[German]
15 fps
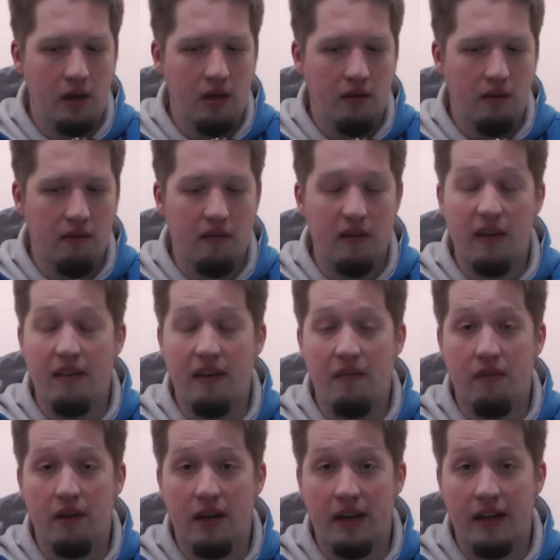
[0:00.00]
das ist ganz
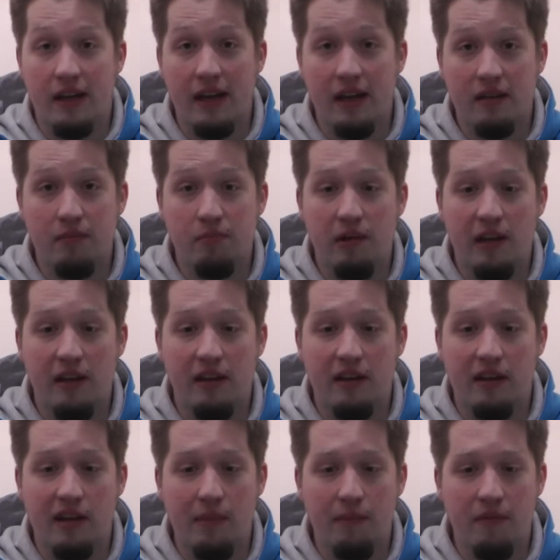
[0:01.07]
einfach erklärt, Planet
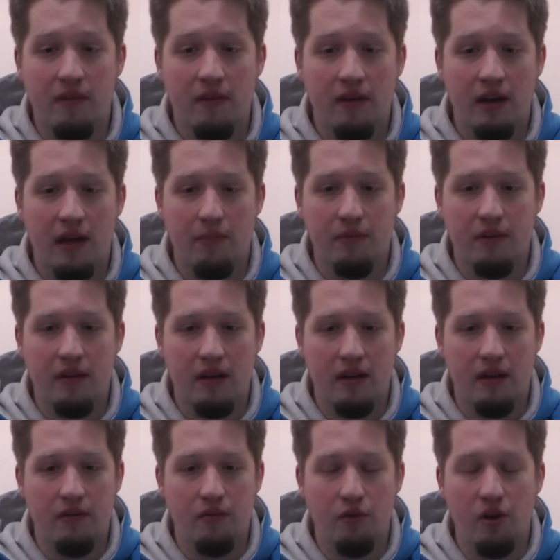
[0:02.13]
Eclipse hat mit
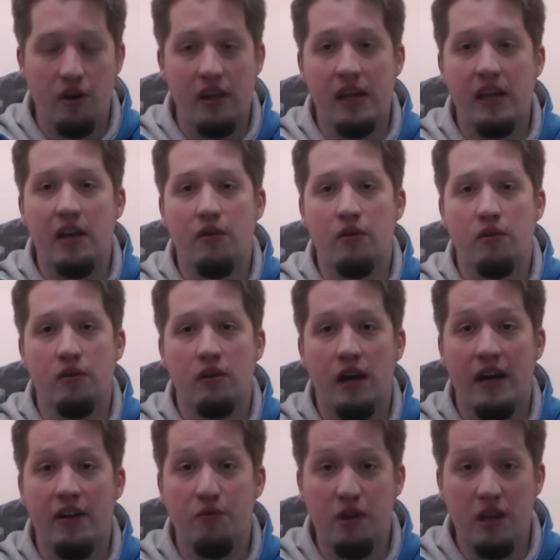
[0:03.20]
der neuen Ego
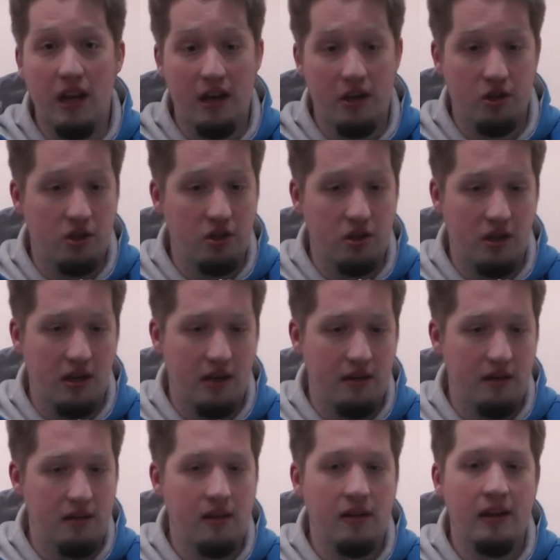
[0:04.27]
einen Relaunch
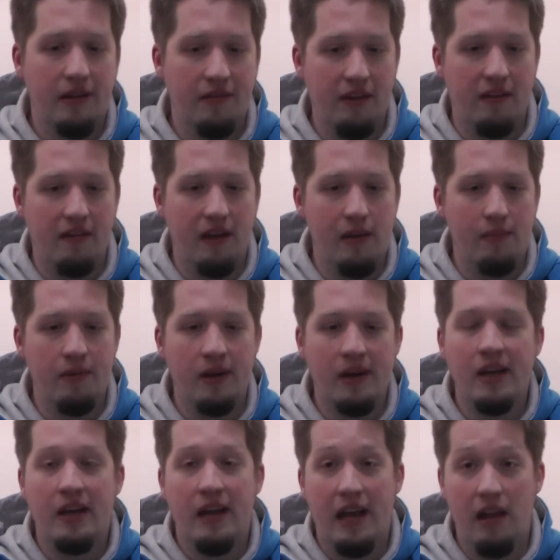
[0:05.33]
gestartet, deshalb
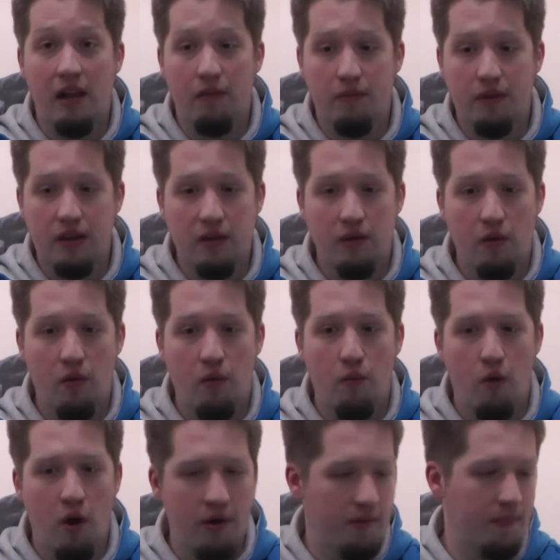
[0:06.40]

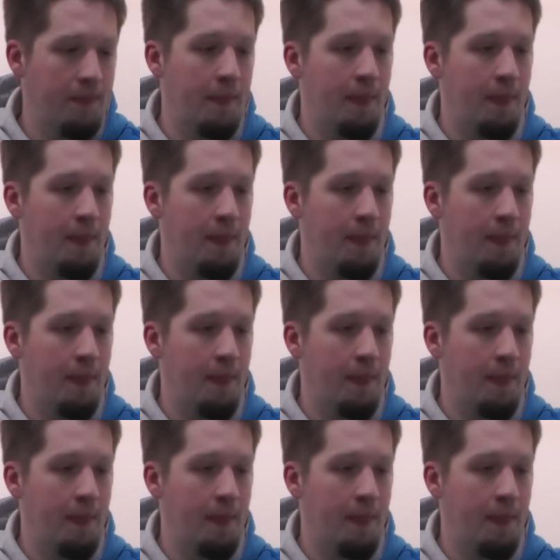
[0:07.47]
LV1.